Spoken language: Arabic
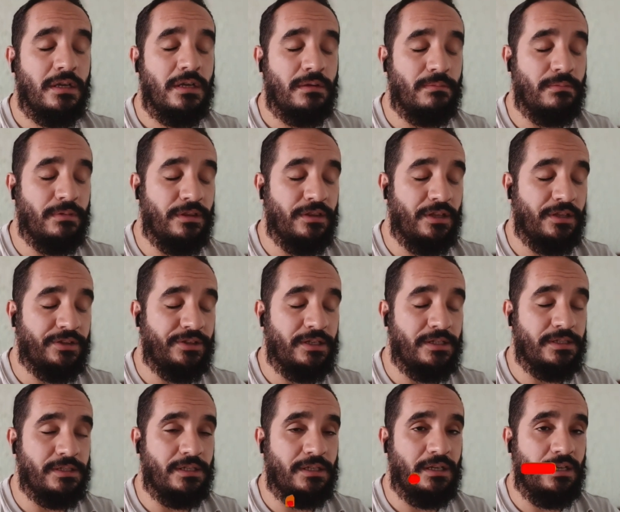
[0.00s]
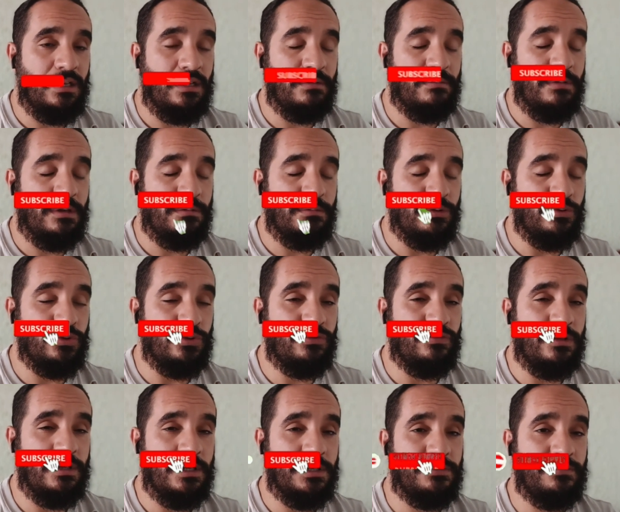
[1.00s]
بالضغط على الزر الاحمر موجود في
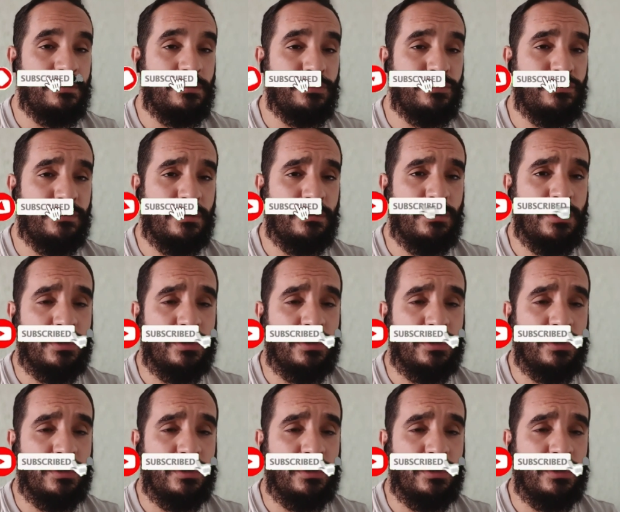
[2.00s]
الاسفل وتفعلوا